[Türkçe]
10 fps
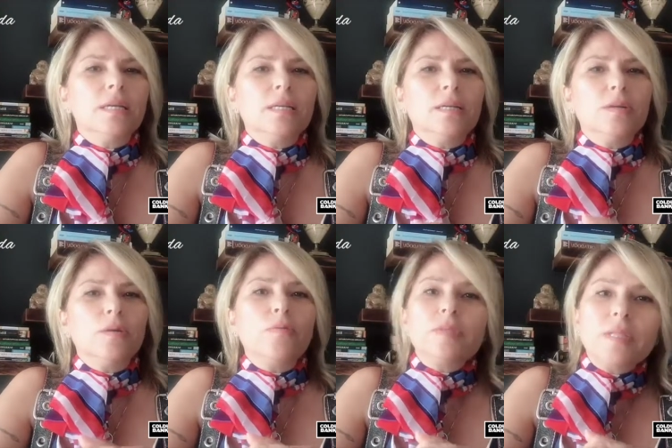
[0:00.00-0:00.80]
e,
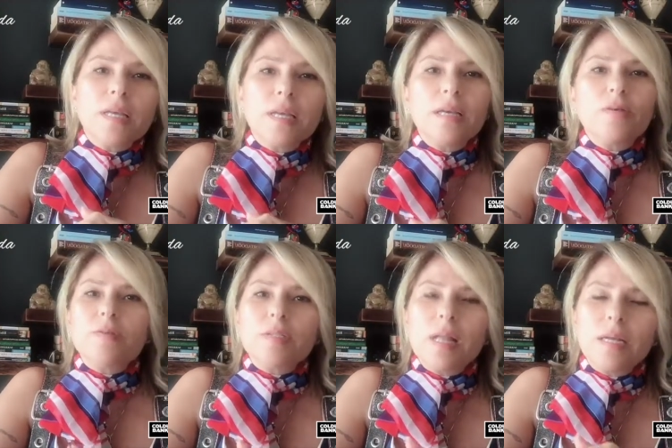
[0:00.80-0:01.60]
ofiste,
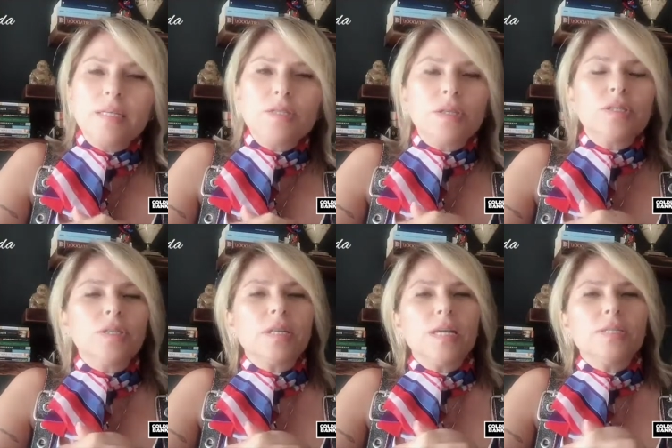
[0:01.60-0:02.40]
ofislerde çalışırken